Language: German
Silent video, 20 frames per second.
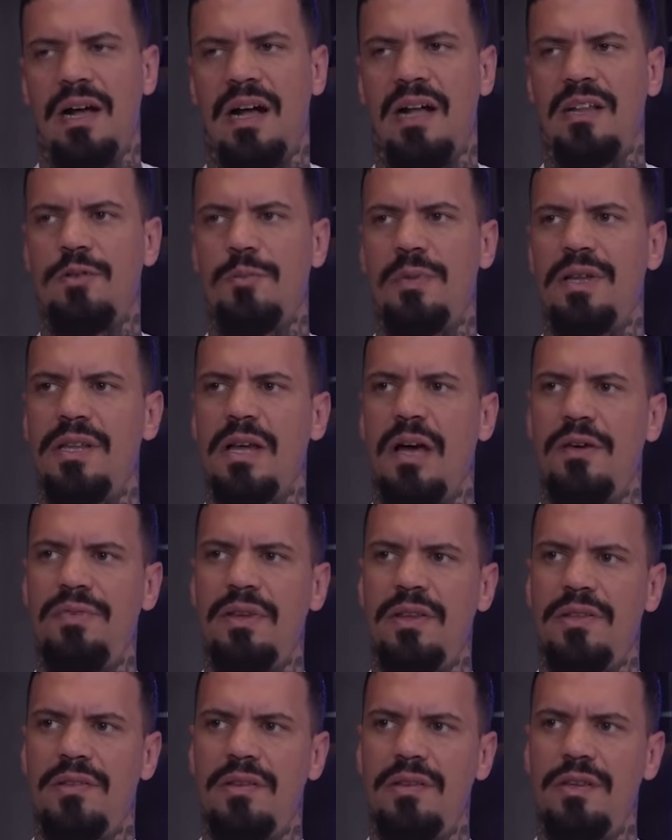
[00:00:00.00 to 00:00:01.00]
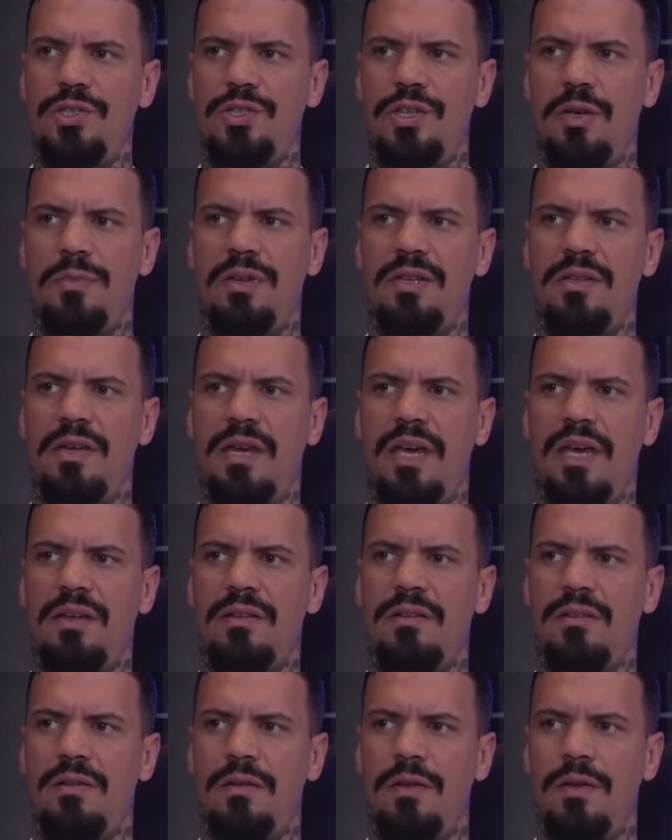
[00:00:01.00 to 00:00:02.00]
also man darf jetzt nicht jemand
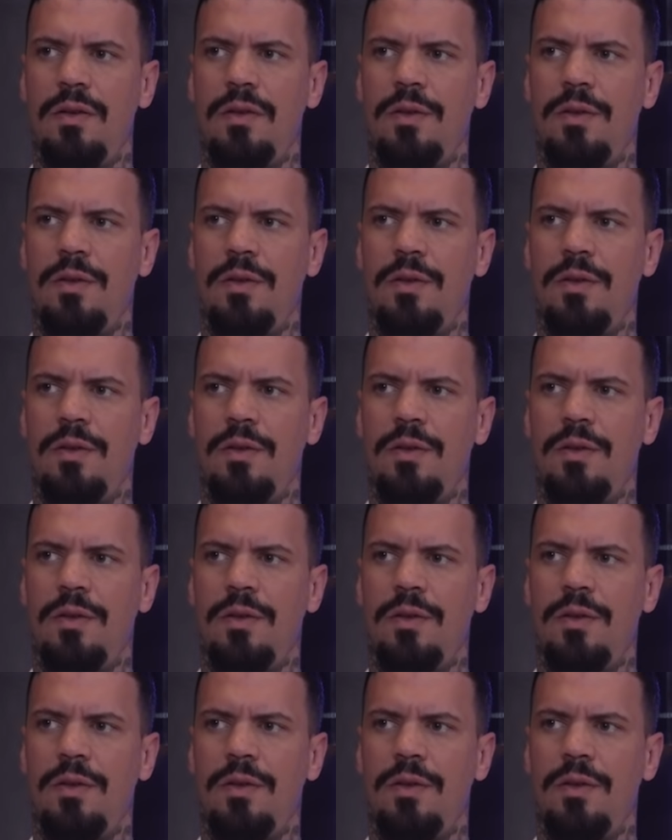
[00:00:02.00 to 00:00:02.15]
direkt